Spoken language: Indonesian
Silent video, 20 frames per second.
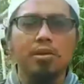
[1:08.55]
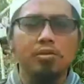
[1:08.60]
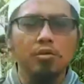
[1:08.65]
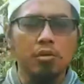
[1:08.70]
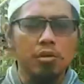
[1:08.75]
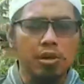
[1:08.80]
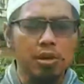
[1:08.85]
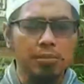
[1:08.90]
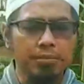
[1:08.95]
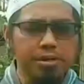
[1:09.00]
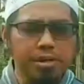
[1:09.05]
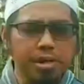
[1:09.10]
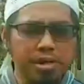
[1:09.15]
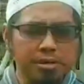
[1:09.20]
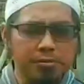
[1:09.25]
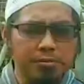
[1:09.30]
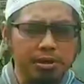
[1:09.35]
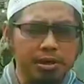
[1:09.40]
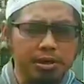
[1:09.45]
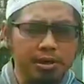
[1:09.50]
Seorang
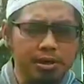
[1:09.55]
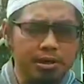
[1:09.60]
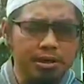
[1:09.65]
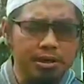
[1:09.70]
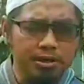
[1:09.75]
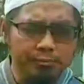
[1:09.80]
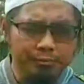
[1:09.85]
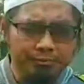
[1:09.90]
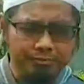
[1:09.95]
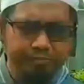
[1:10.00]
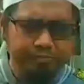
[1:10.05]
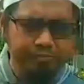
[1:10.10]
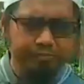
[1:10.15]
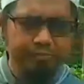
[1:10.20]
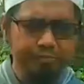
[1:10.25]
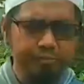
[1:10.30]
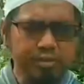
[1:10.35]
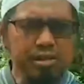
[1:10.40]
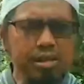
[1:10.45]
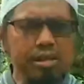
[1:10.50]
penyair mengatakan,
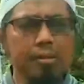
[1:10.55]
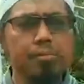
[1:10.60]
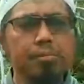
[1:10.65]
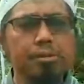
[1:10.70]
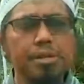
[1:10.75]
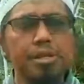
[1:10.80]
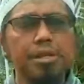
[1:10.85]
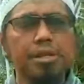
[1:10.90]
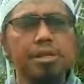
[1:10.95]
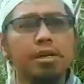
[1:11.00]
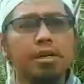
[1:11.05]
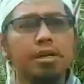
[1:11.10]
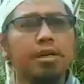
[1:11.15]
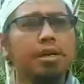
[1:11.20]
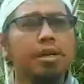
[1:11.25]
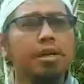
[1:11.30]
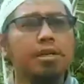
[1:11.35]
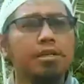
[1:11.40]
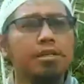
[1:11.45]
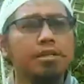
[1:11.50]
بذكر
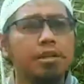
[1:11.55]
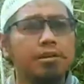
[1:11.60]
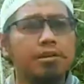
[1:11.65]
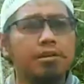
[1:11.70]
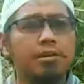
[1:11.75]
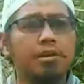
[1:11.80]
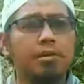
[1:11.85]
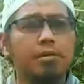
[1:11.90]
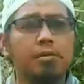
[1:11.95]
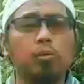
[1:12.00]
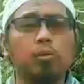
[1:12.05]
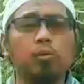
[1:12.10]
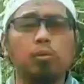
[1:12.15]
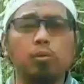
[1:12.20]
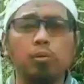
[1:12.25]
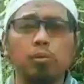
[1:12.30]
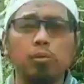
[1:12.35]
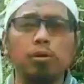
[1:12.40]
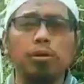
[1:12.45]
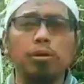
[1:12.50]
الله ترتاح
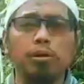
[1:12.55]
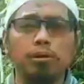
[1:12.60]
القلوب